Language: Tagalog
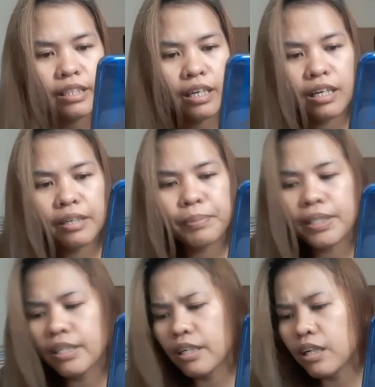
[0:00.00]
Ang
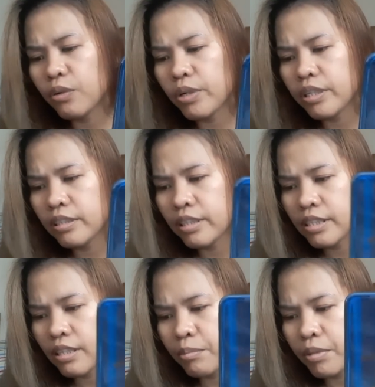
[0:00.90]
pinaka-coin niya
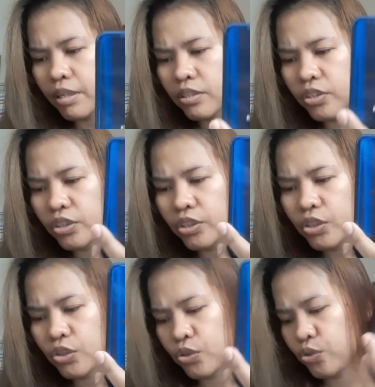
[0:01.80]
is camera niya is